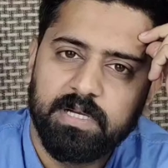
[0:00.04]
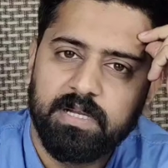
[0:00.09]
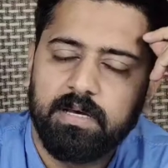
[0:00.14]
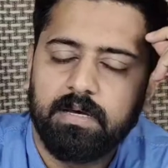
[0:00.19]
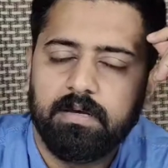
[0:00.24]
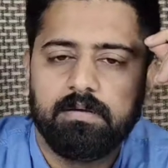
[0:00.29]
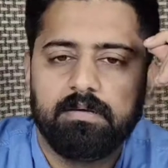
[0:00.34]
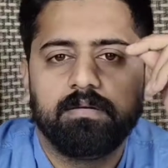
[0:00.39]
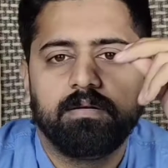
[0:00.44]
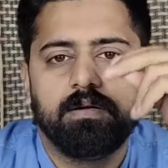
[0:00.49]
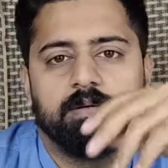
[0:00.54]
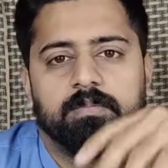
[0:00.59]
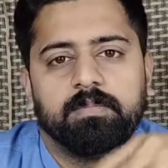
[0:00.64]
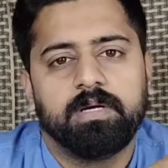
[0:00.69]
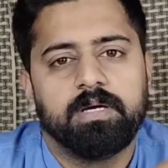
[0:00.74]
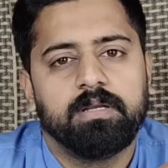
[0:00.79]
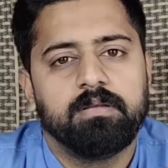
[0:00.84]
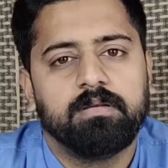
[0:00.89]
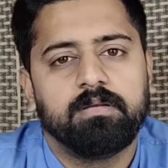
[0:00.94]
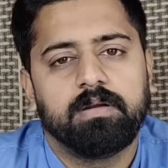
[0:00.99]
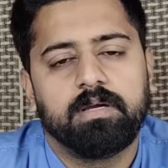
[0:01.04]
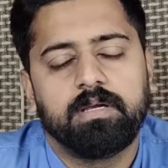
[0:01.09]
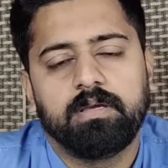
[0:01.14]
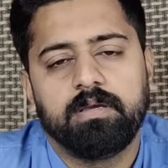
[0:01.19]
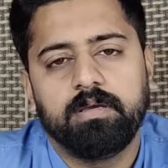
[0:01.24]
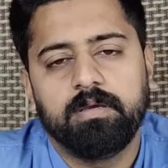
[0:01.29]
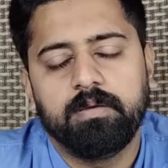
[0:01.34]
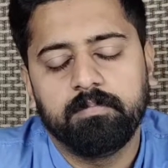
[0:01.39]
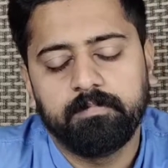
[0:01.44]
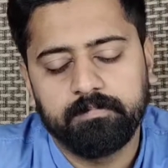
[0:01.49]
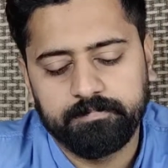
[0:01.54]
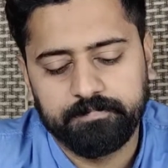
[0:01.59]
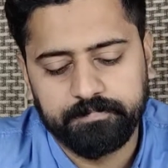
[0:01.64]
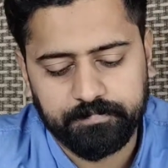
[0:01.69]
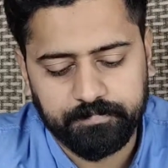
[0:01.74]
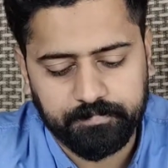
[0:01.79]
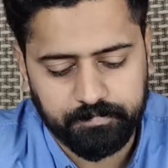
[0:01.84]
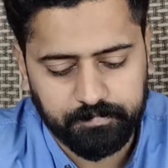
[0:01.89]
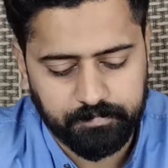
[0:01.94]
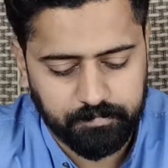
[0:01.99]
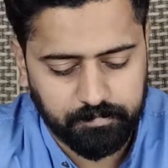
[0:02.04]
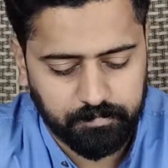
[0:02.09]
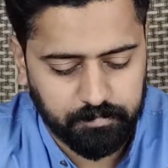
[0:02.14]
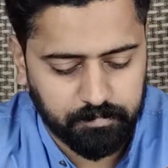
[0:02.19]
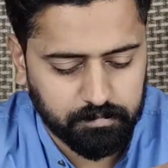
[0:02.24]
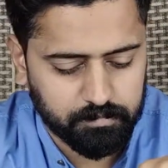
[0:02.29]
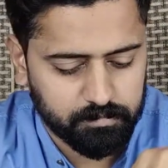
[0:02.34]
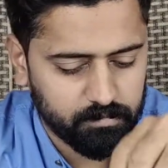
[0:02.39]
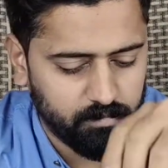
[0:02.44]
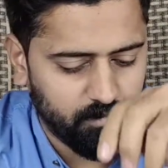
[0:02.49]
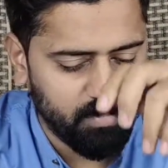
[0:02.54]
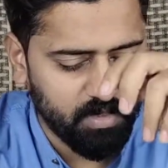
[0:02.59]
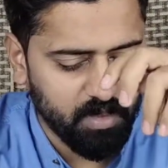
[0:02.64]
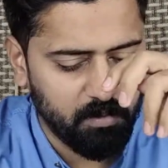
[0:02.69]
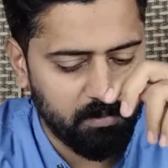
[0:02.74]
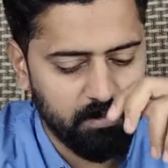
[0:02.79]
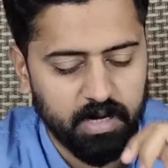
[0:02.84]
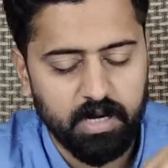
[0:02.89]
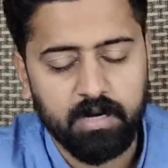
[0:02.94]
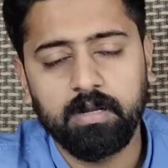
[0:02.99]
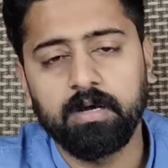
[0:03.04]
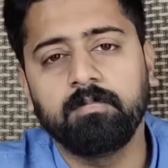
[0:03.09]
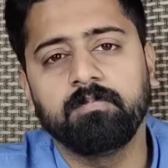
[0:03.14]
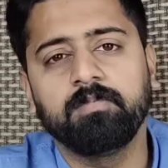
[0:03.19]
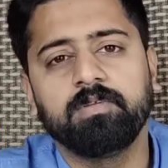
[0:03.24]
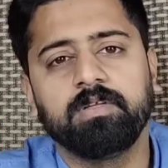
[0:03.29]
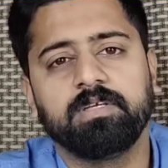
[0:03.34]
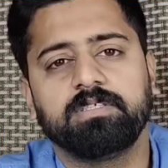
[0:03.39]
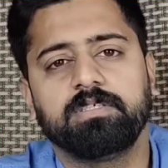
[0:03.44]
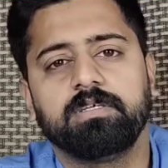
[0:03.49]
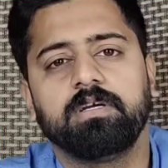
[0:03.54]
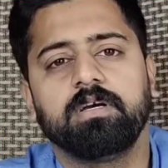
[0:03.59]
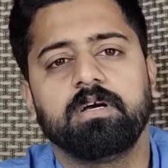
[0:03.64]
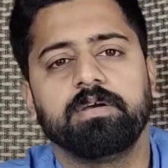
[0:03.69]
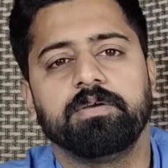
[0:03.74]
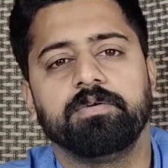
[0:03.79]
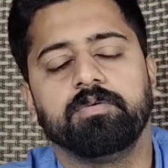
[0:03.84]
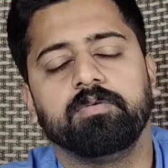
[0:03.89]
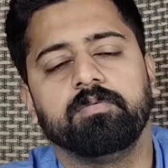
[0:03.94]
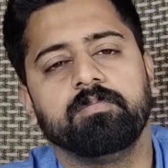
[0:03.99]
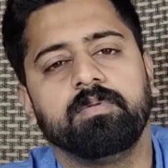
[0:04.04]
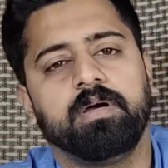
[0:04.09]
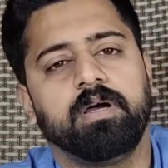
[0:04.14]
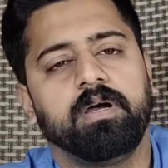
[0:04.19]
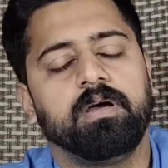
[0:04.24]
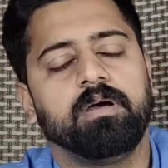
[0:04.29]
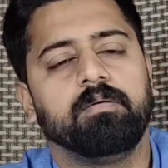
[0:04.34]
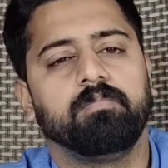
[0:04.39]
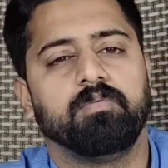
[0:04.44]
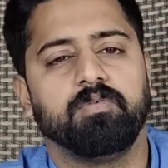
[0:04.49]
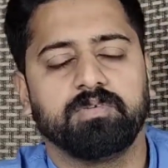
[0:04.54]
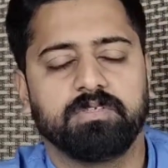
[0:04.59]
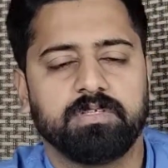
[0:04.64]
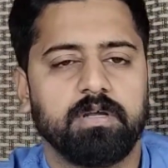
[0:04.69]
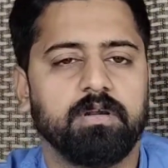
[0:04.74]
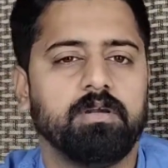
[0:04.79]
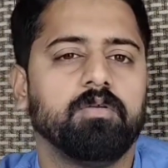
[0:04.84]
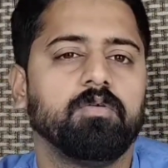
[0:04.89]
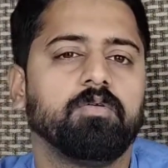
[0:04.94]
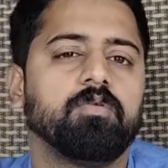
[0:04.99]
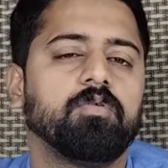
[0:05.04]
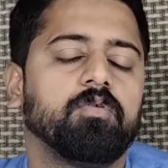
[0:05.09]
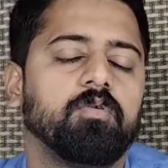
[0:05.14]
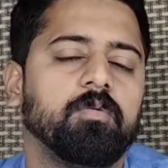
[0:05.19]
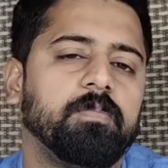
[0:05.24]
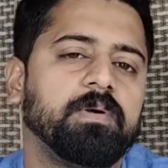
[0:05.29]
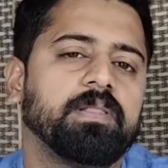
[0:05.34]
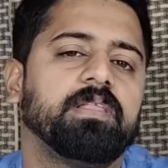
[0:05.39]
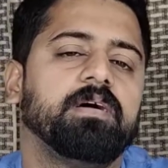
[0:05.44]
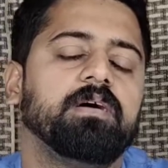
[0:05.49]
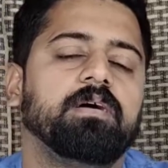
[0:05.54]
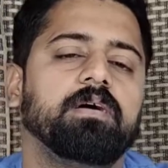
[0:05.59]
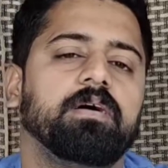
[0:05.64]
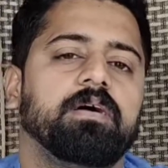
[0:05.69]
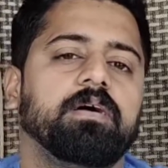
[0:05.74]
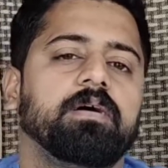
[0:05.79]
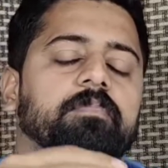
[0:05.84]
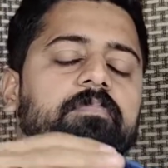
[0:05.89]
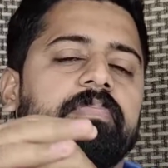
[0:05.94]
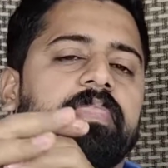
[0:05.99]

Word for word: रहीम मेरा नाम मुदसर क्यूम है बहुत सारे लोगों को पता है